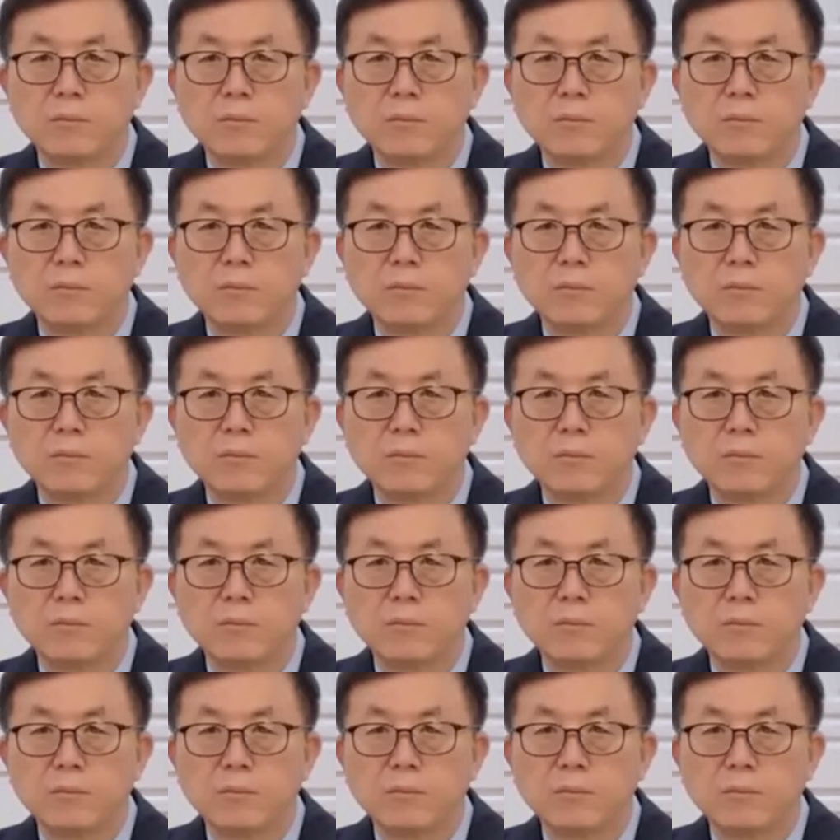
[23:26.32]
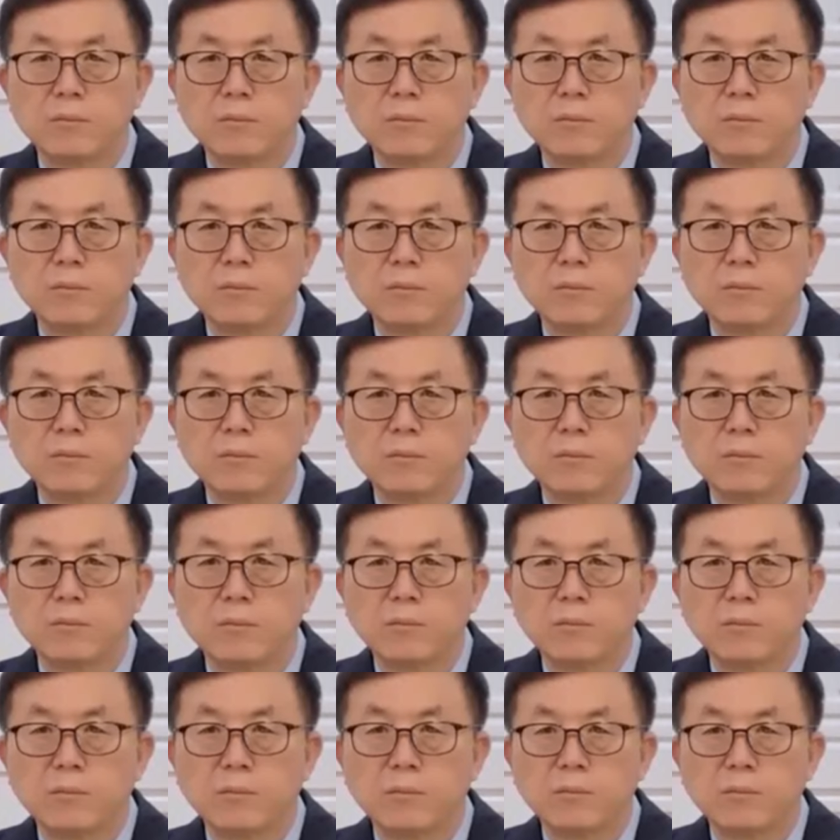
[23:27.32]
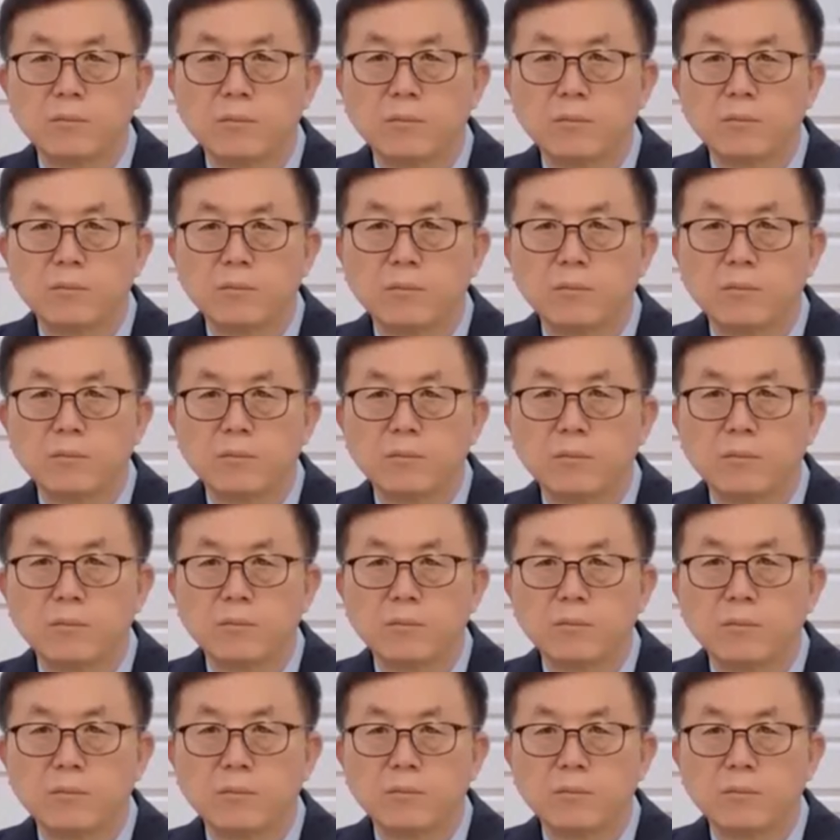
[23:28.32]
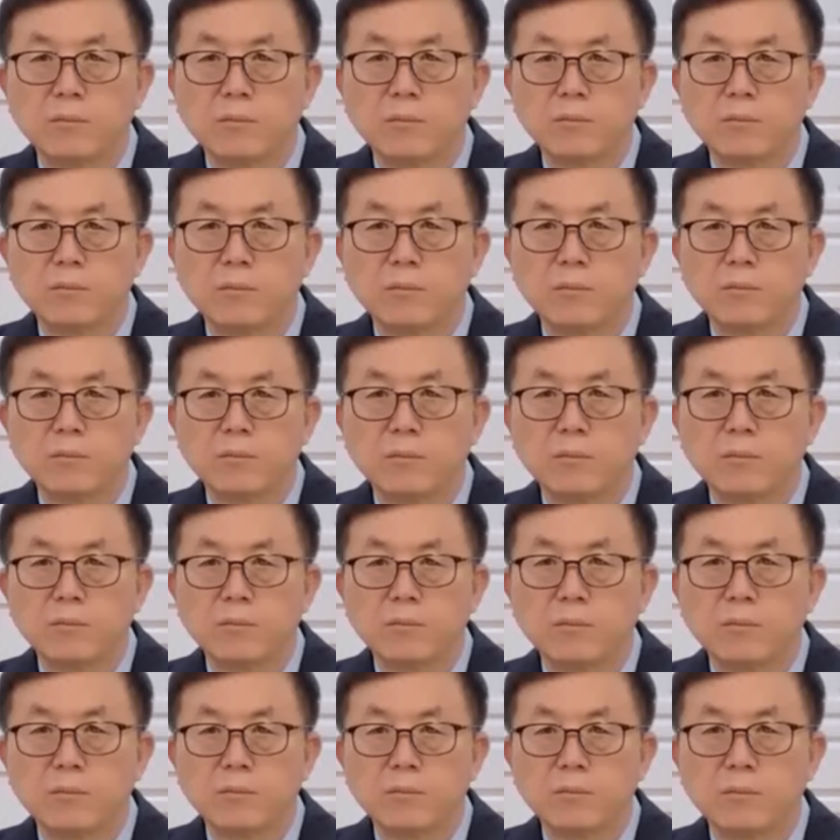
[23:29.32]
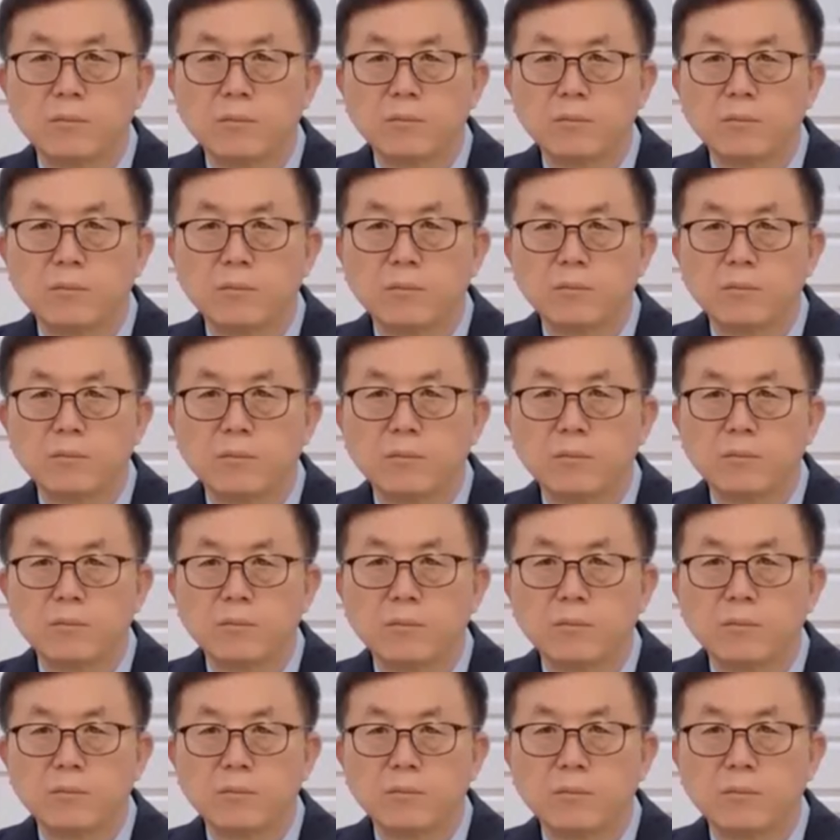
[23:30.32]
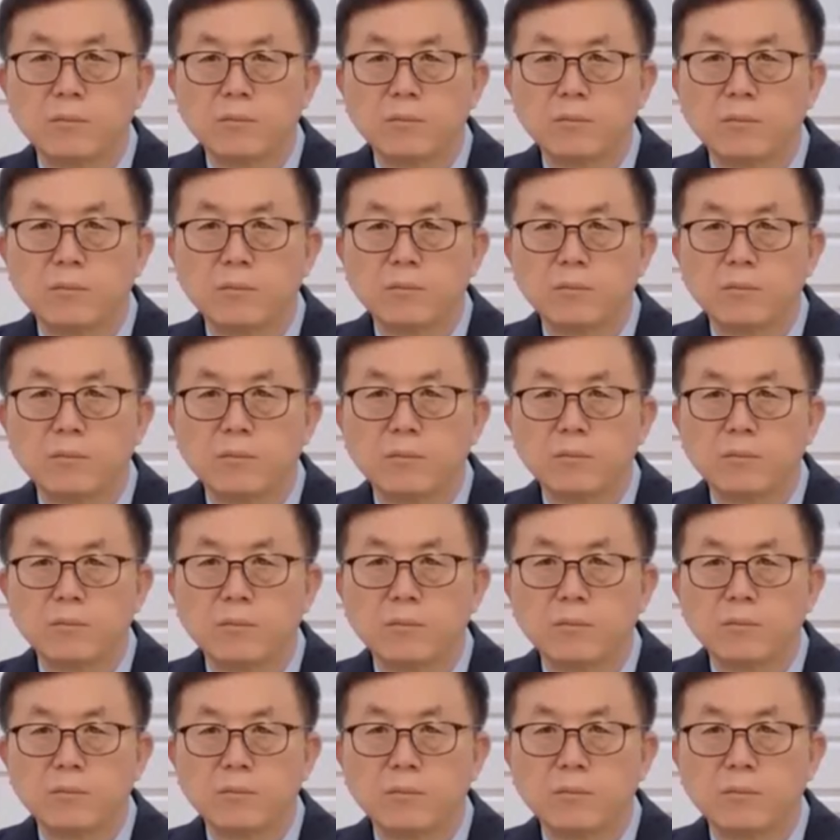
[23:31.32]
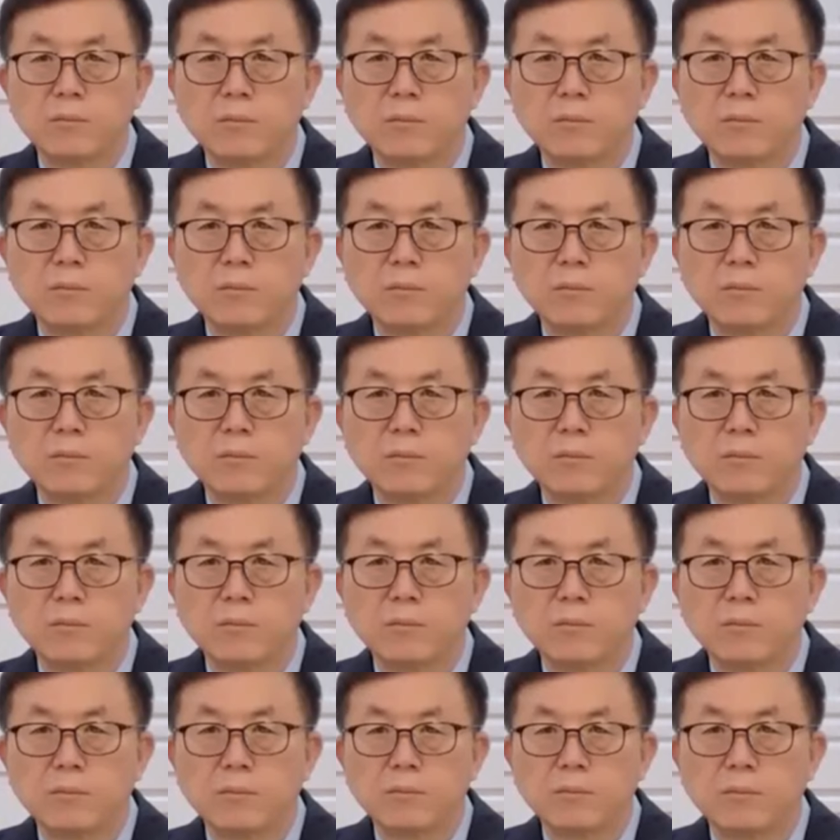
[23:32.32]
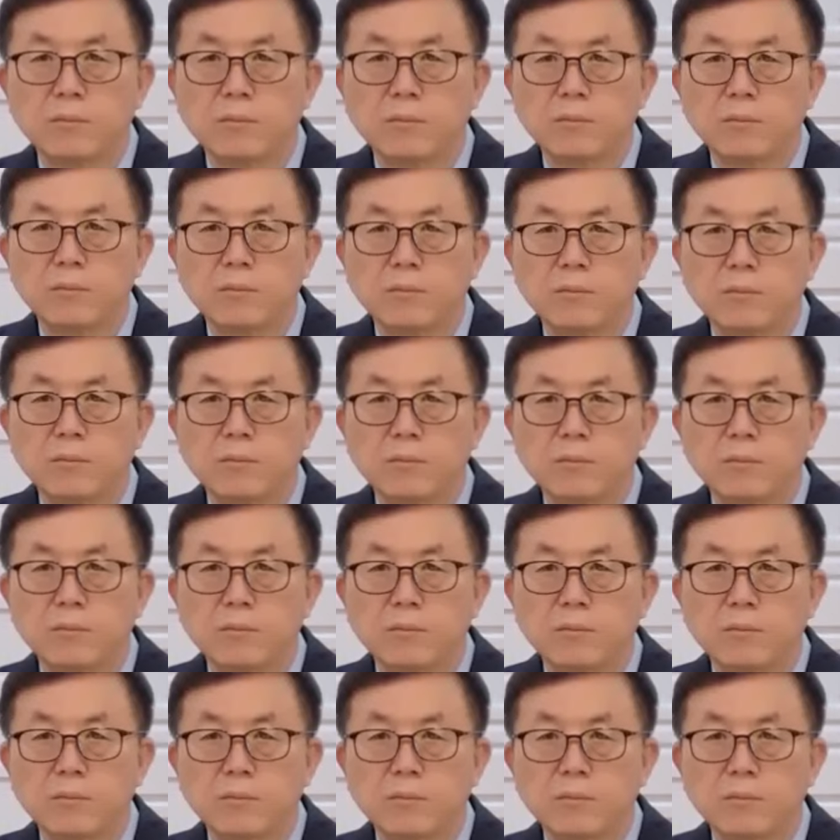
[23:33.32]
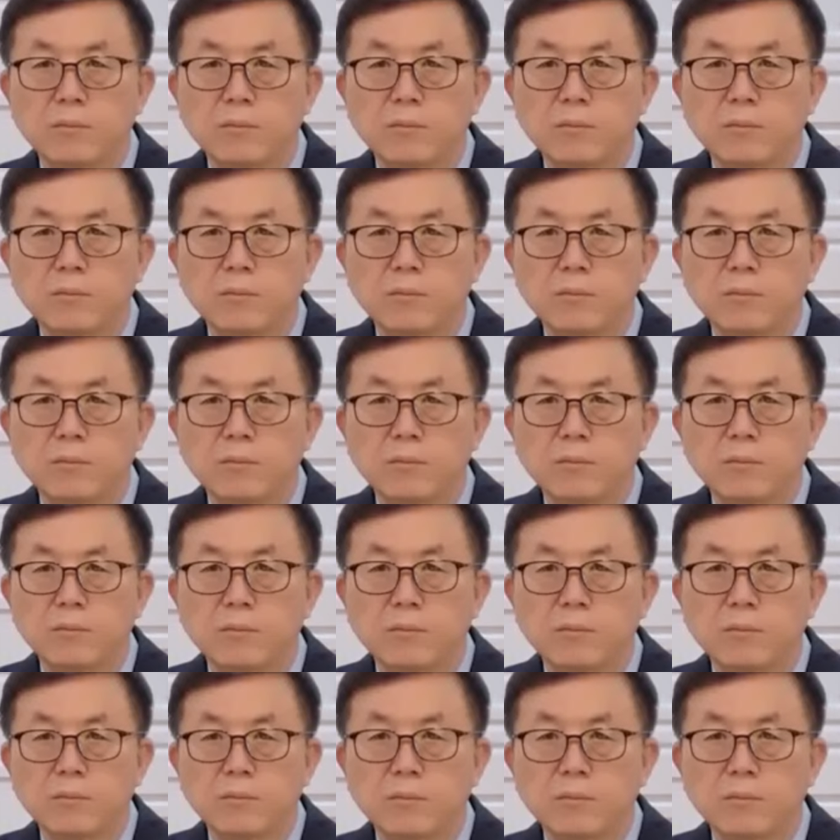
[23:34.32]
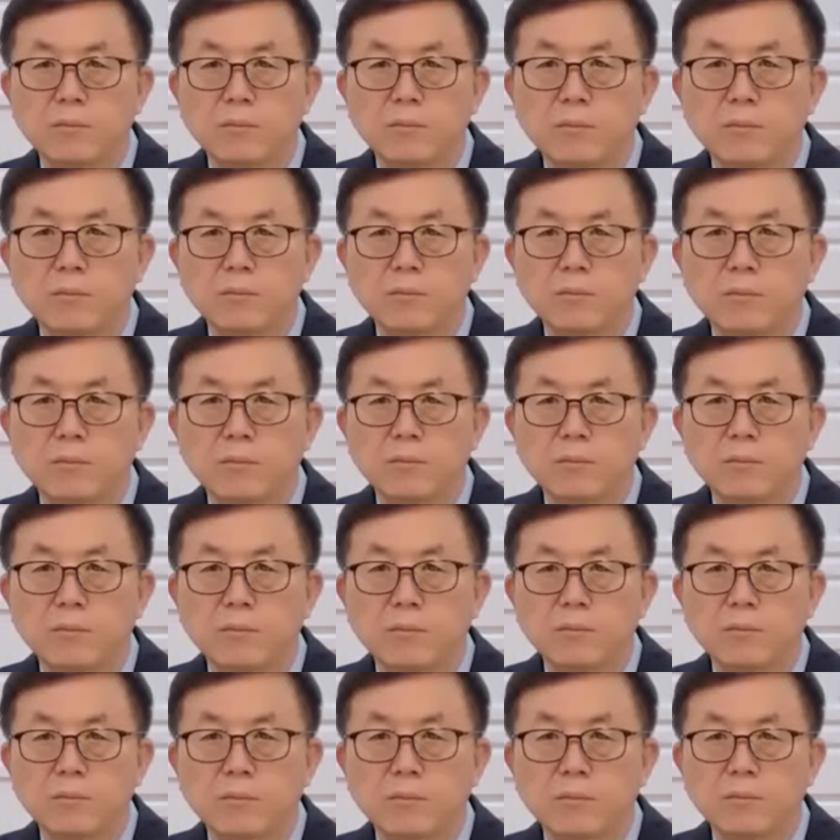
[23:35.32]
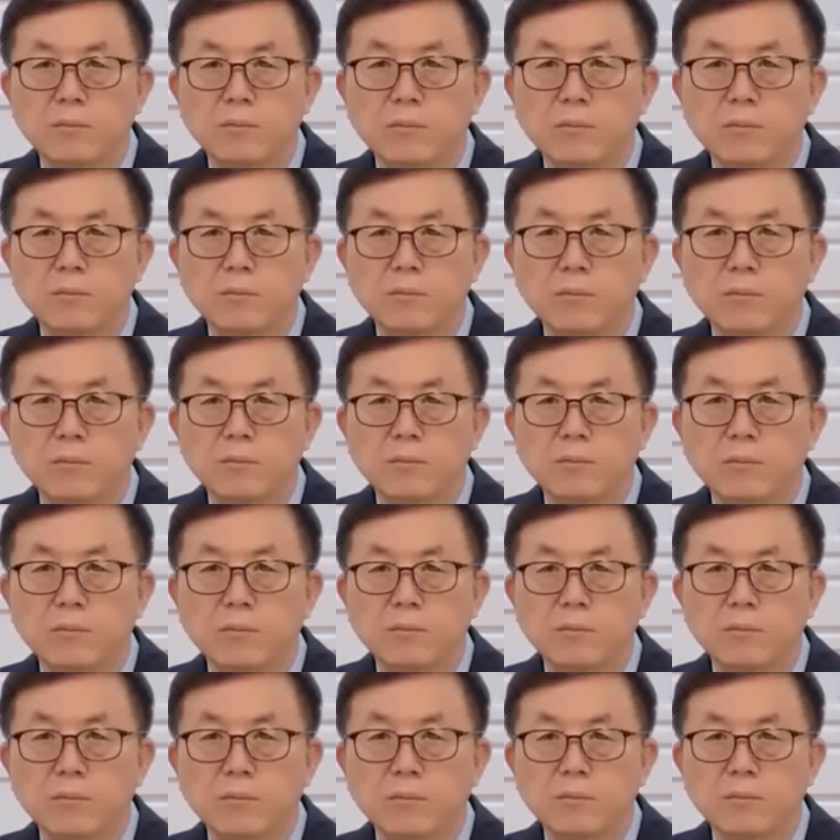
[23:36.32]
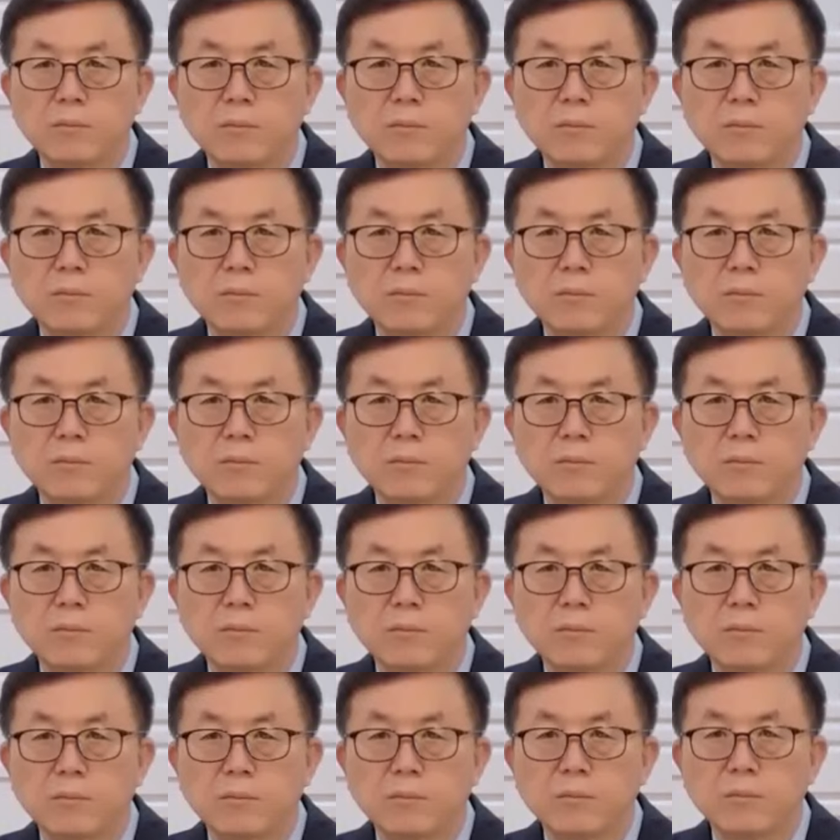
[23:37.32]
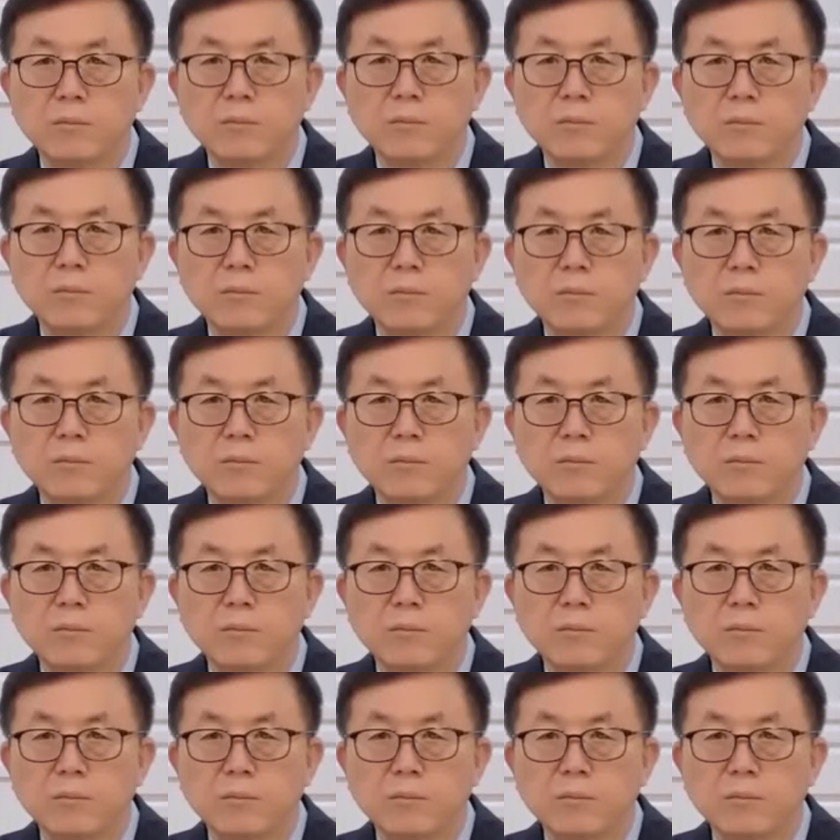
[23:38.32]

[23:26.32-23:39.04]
우리가 복음의 개인화를 위해서 자기 캠프가 누리지고 자기 현장을 복음하는 캠프 먼저 자기를 복음하는 캠프가 누려지게 하여 주시옵소서.